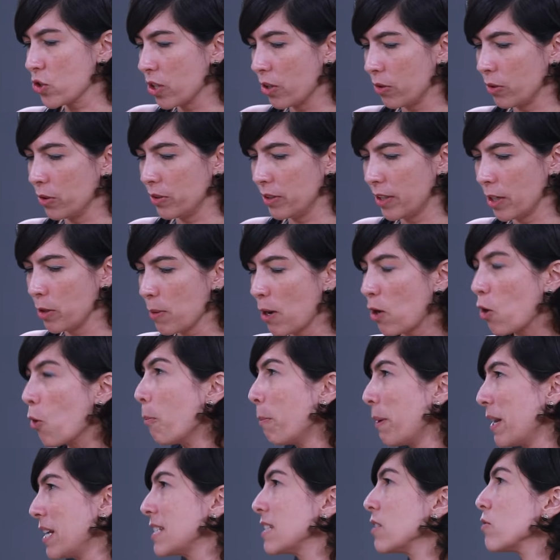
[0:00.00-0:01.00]
acho que eu tenho uma
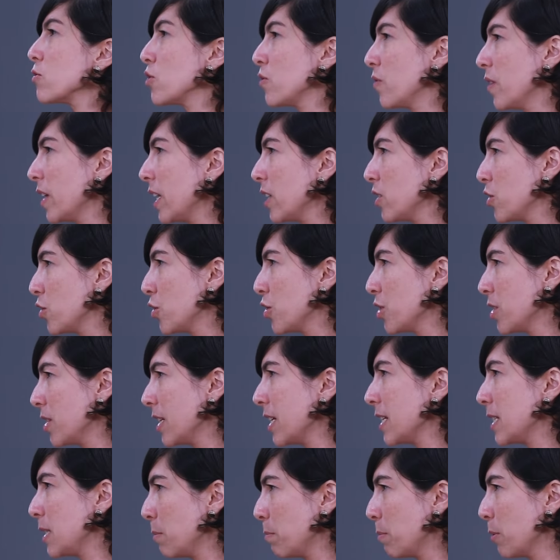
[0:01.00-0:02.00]
compreensão diferente de,
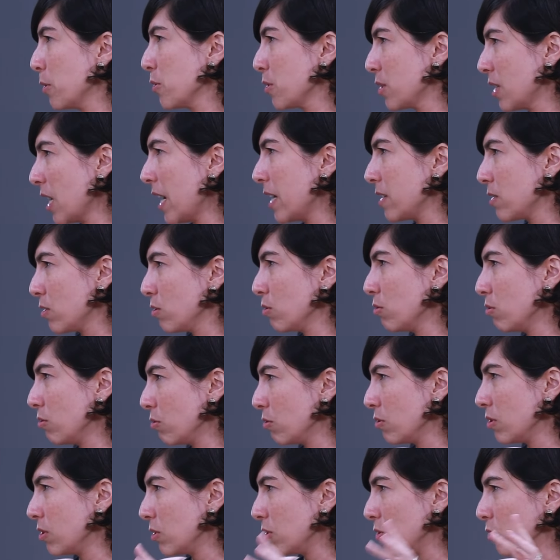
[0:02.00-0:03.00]
desse
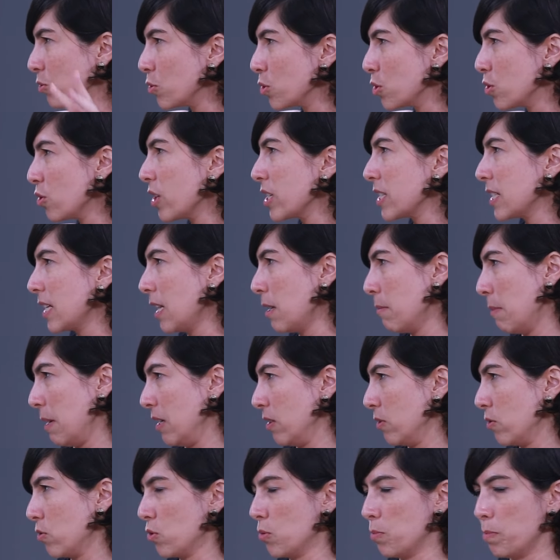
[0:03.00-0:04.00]
processo nos dois
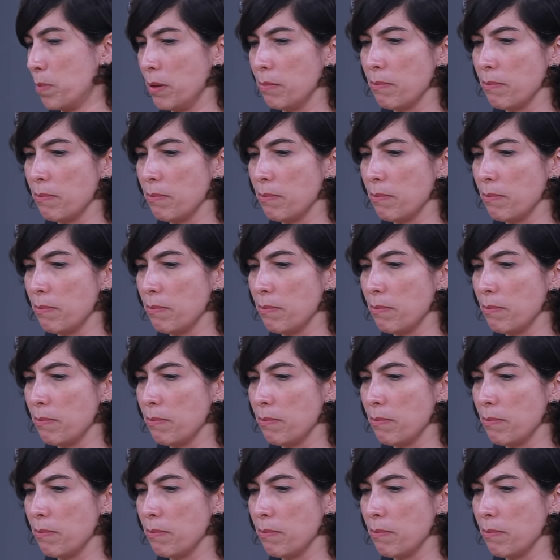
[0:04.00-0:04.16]
elementos.